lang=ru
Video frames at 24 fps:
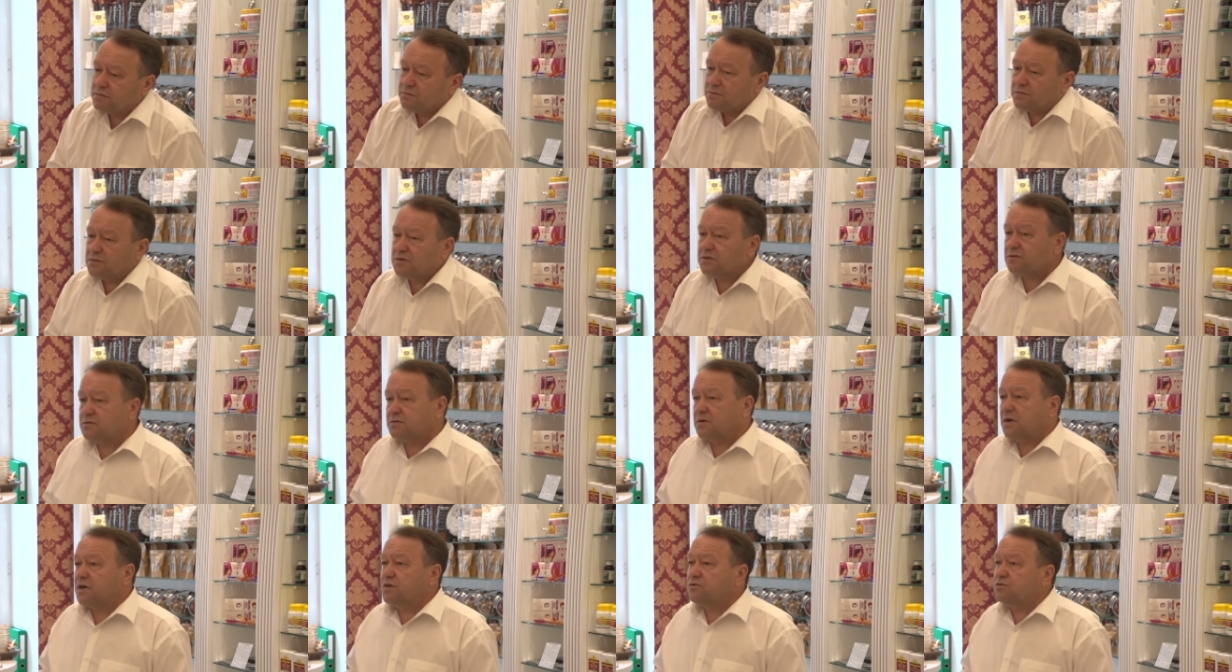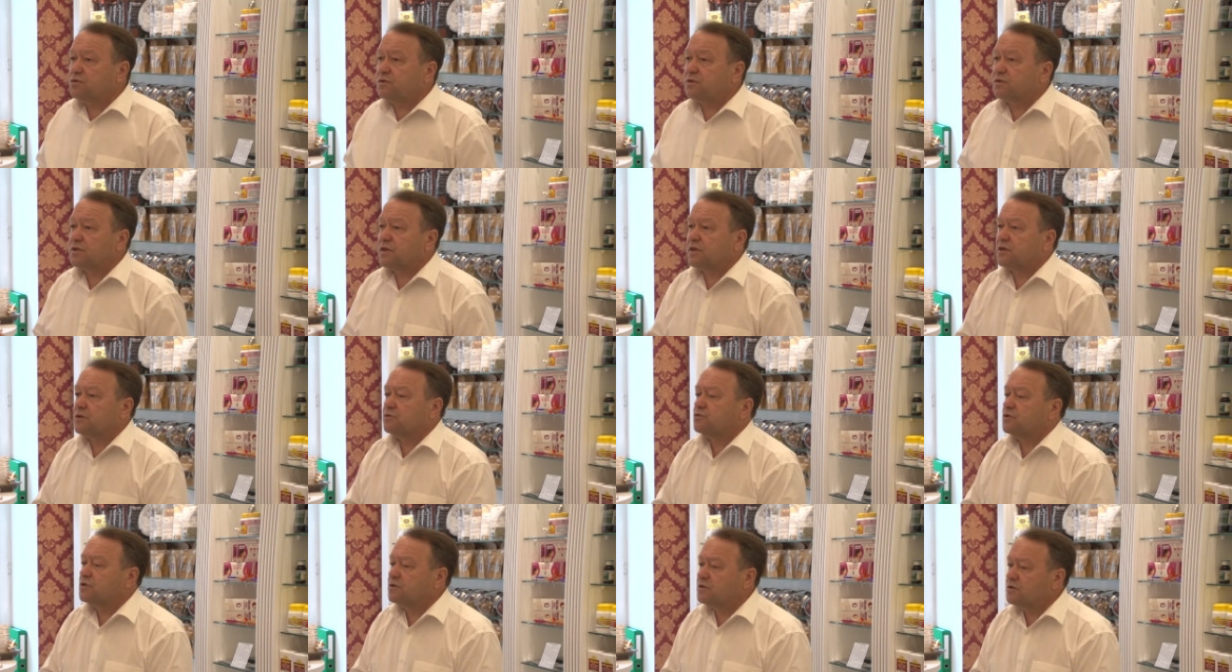ну, огонь-то и
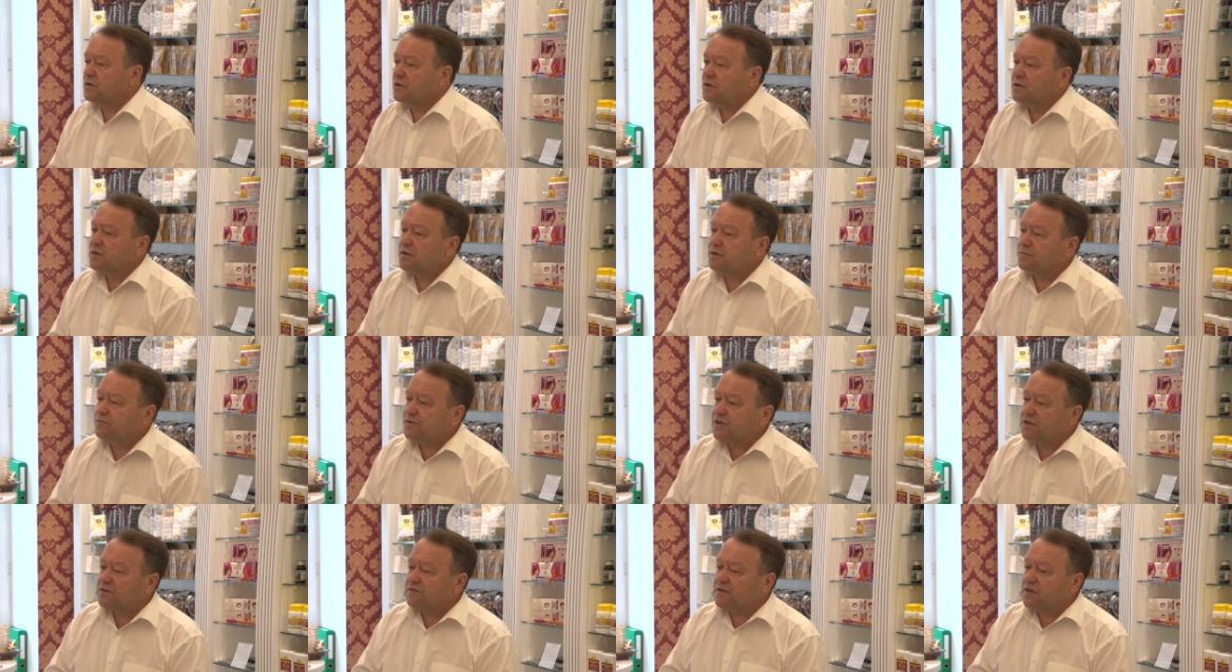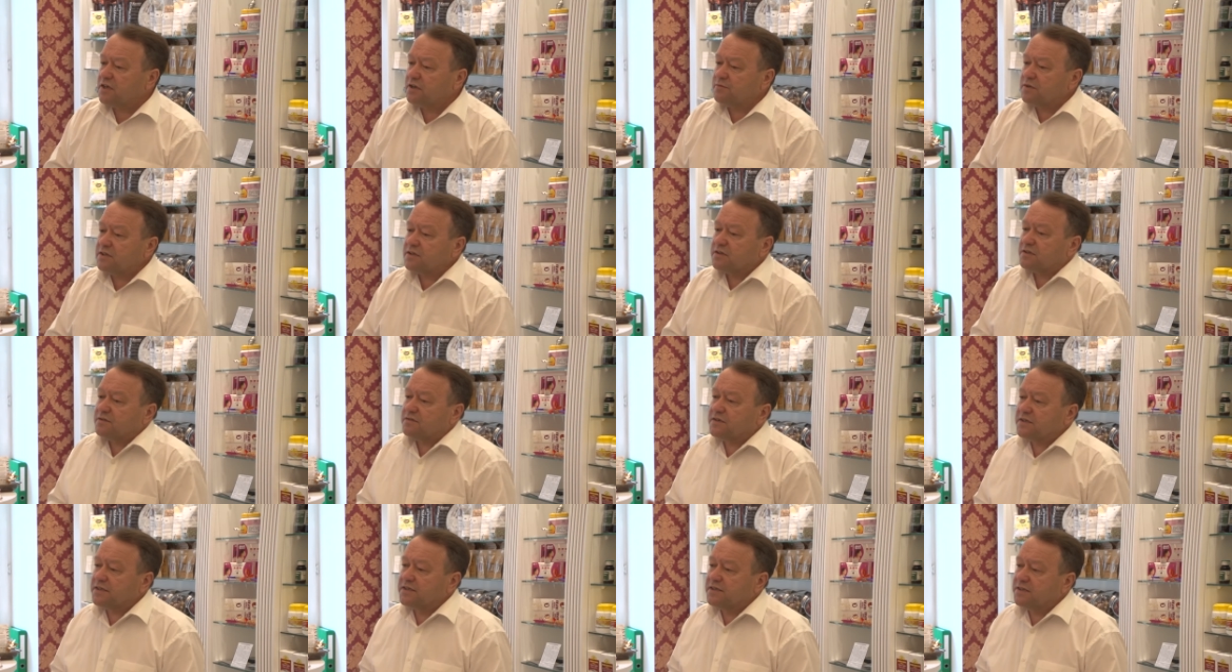огонь. Первый элемент
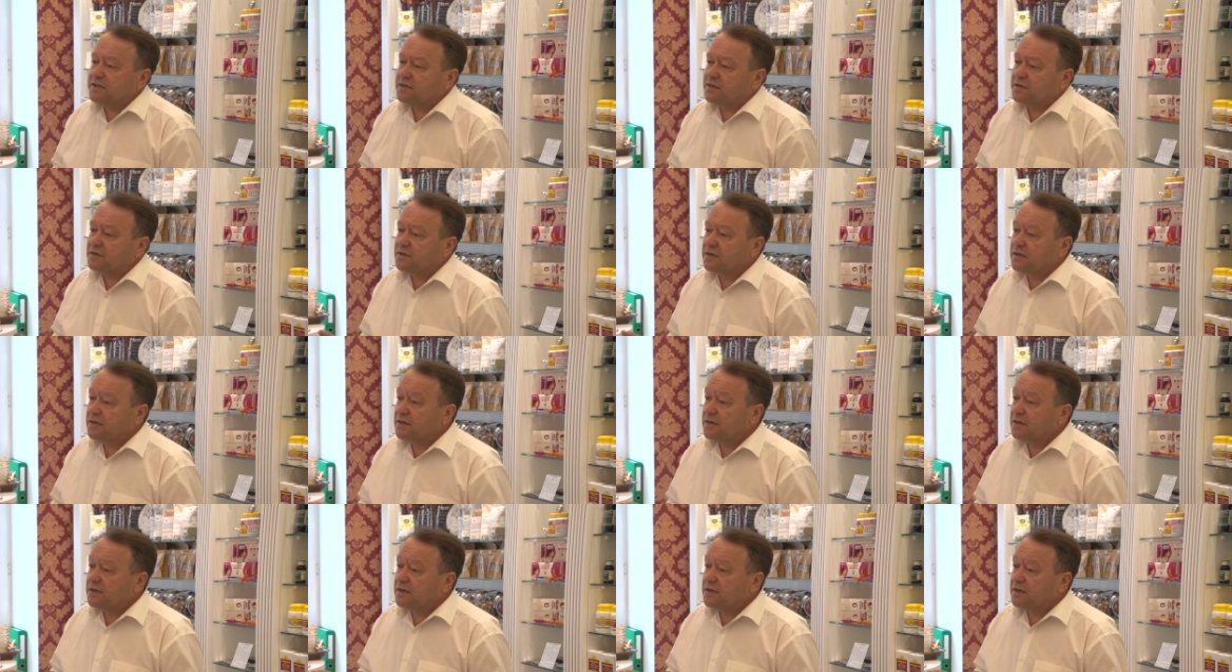воды.